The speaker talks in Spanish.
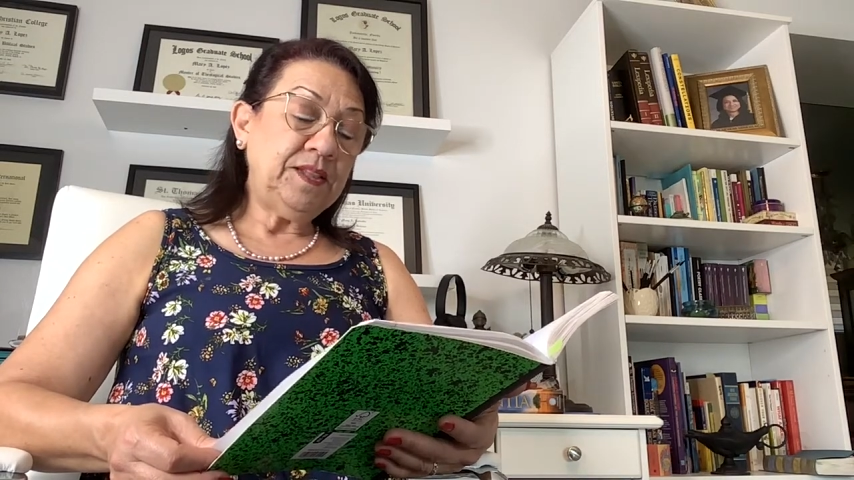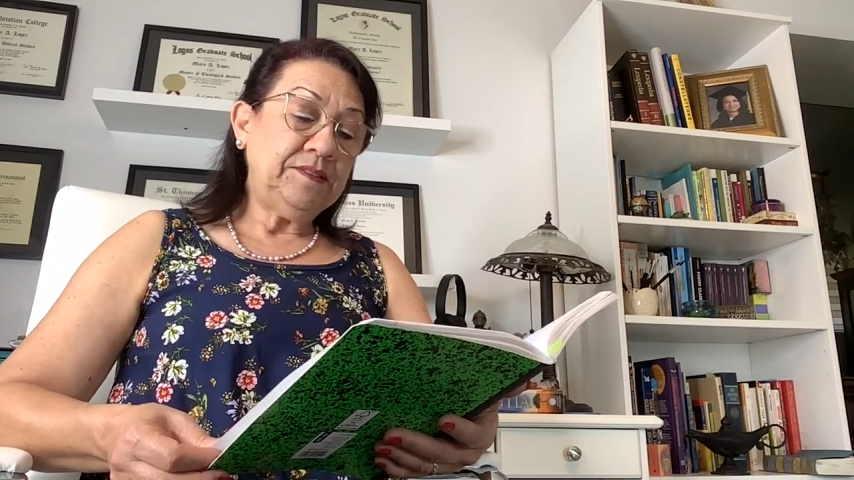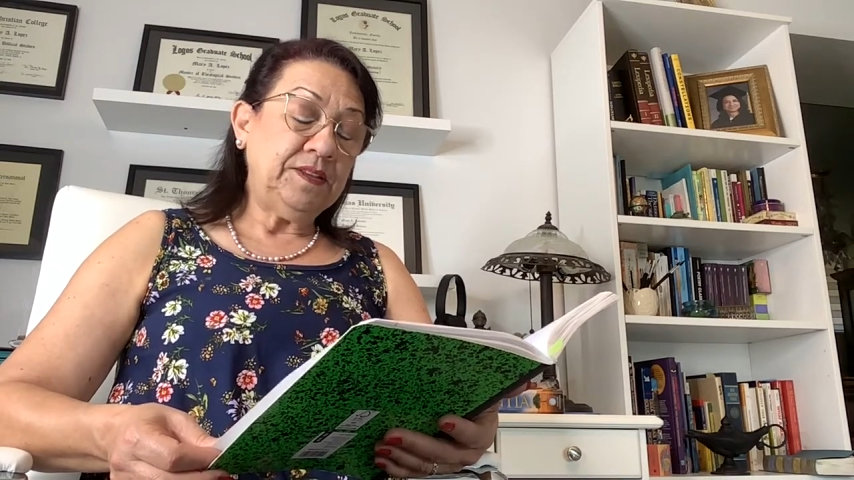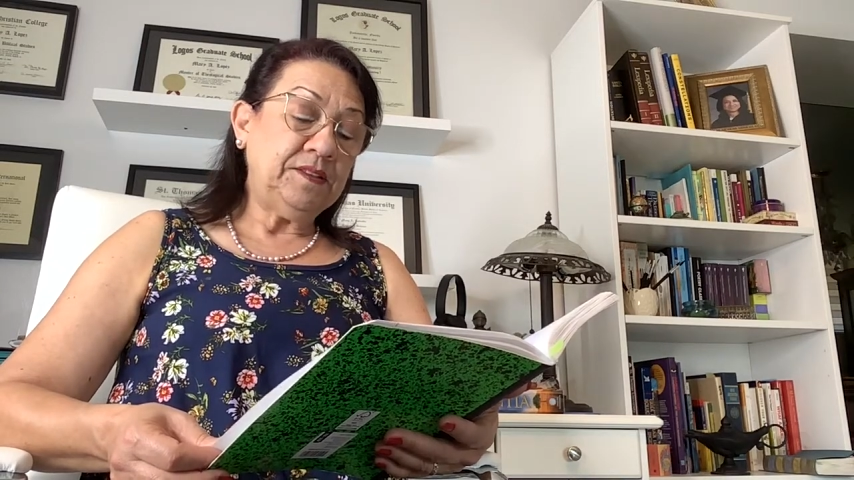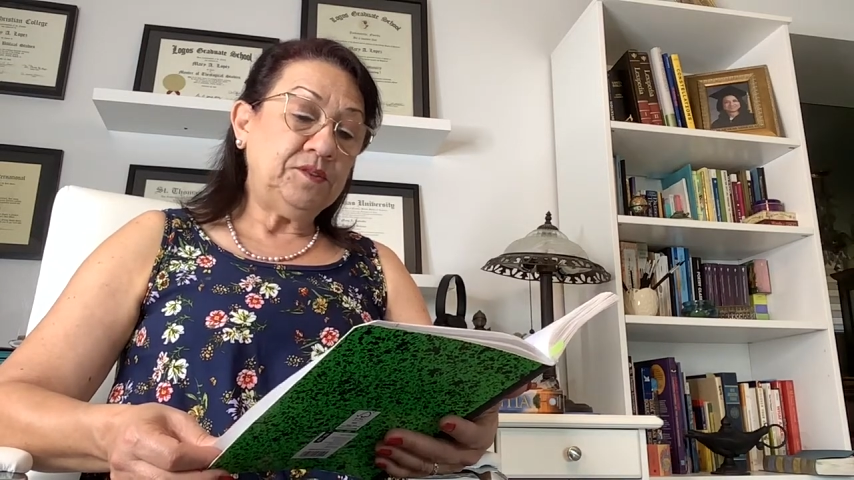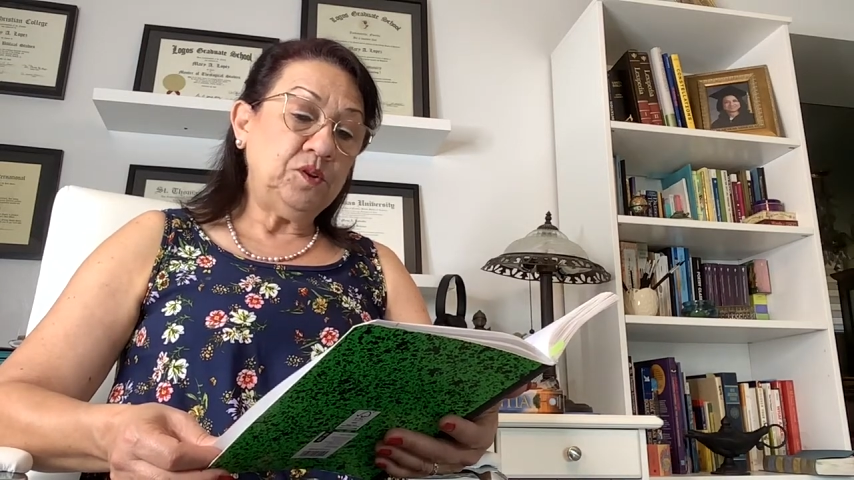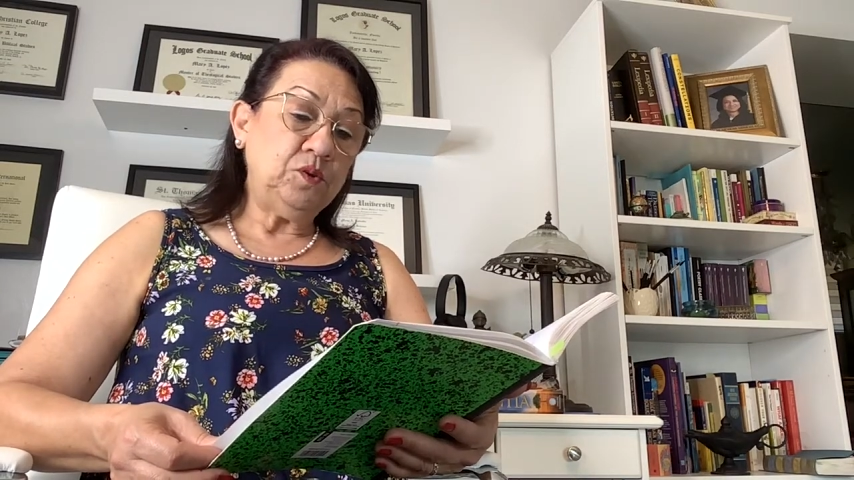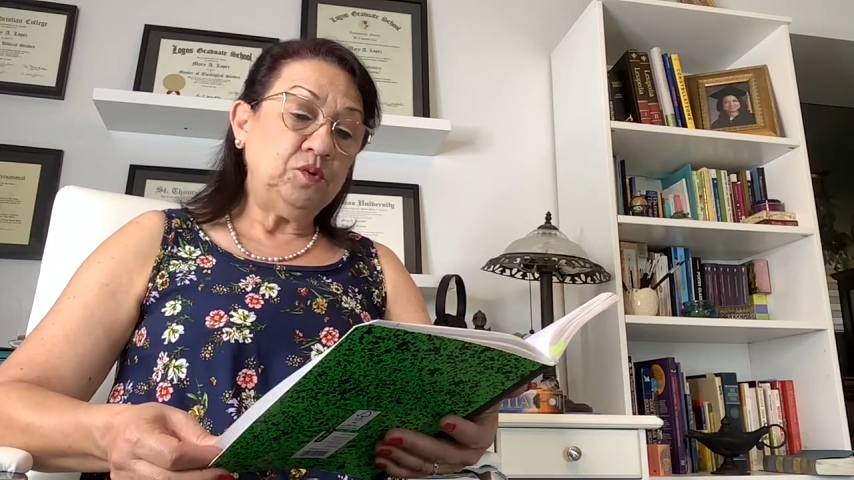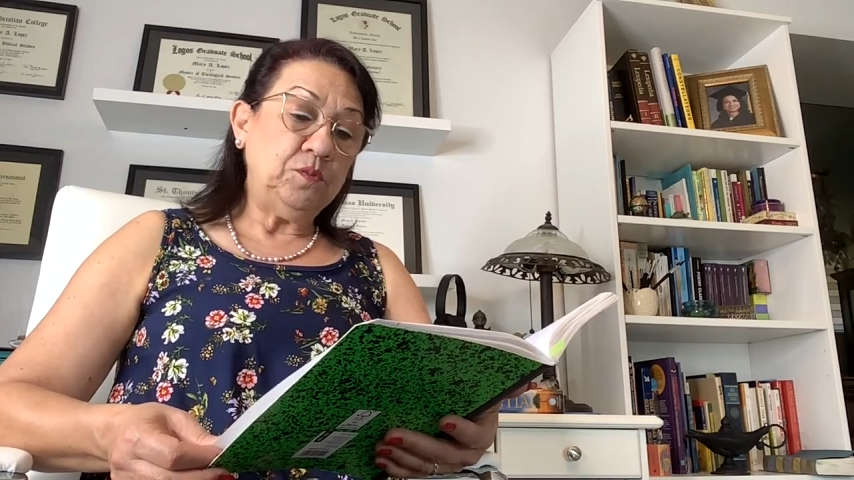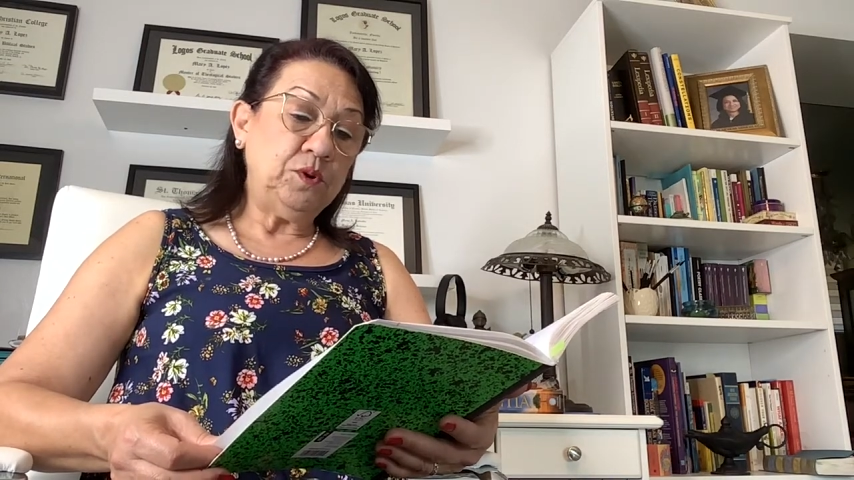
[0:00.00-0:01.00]

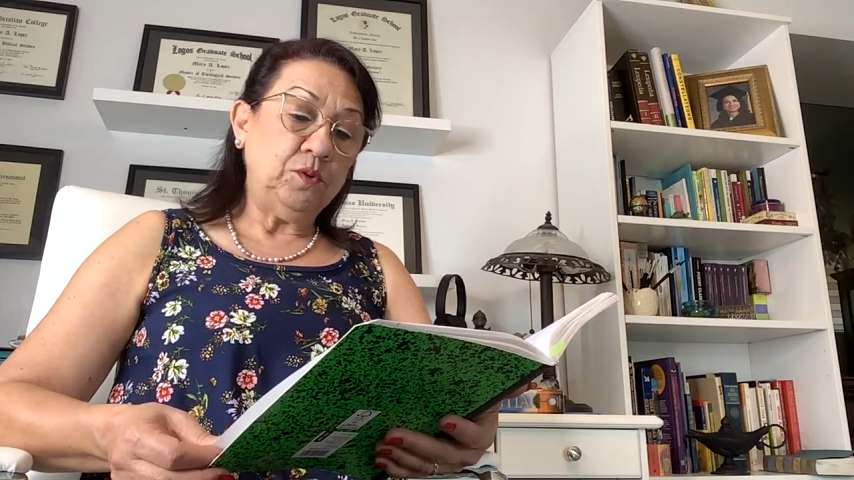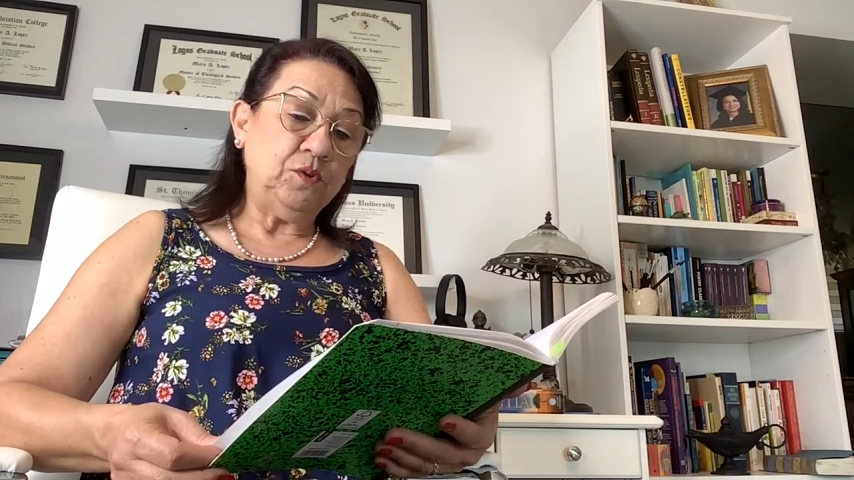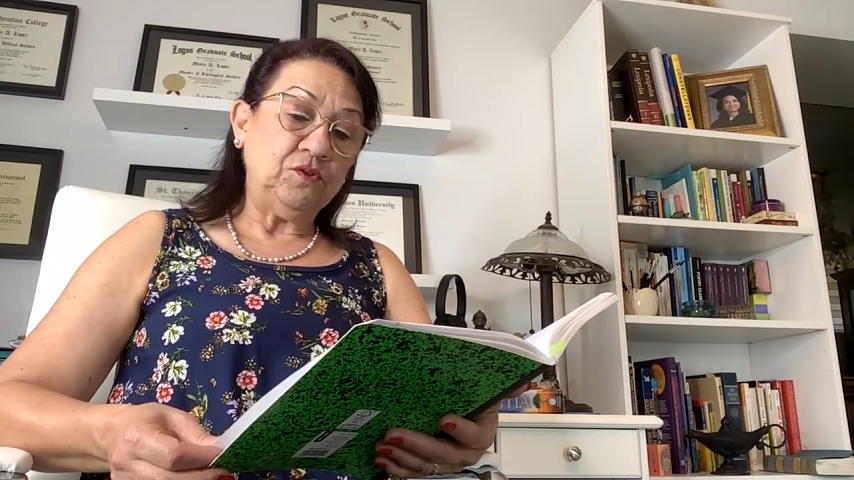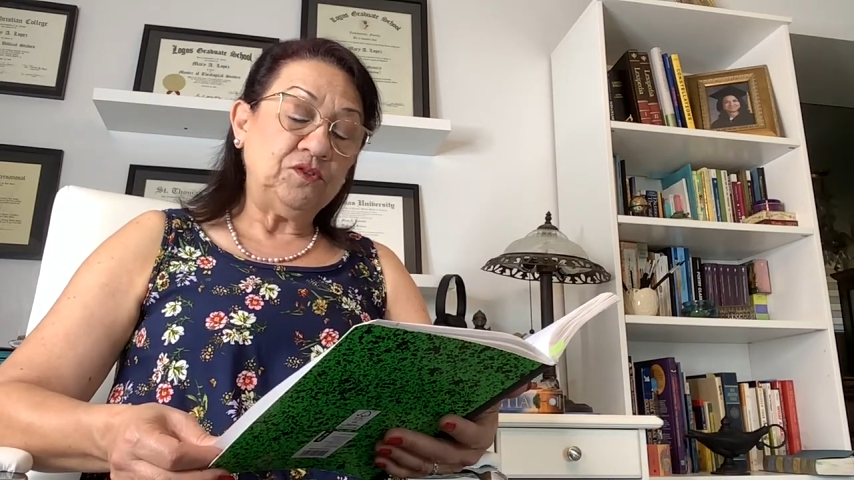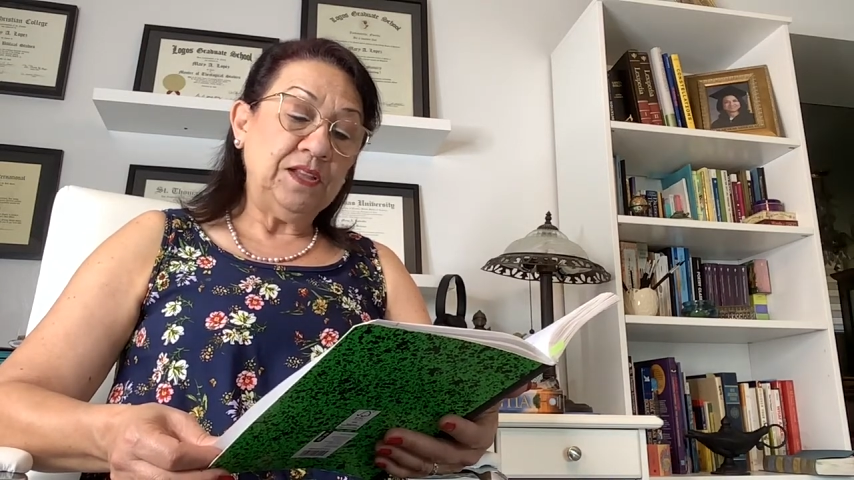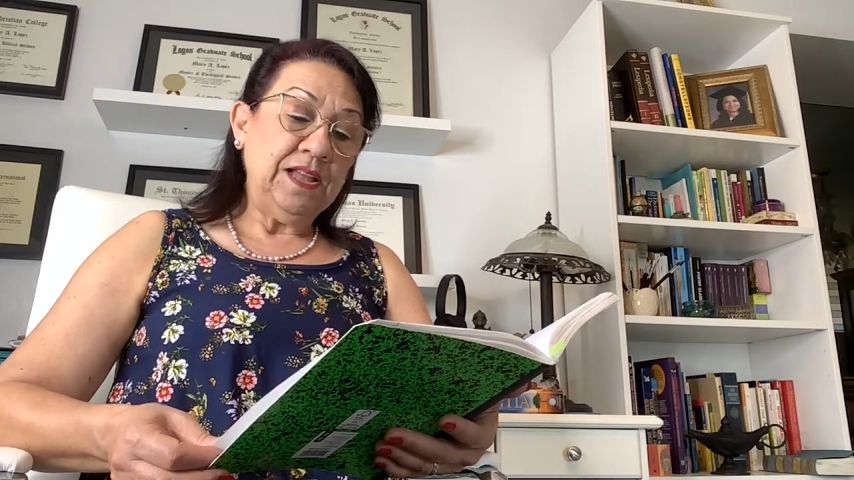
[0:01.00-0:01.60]
Sección número 2.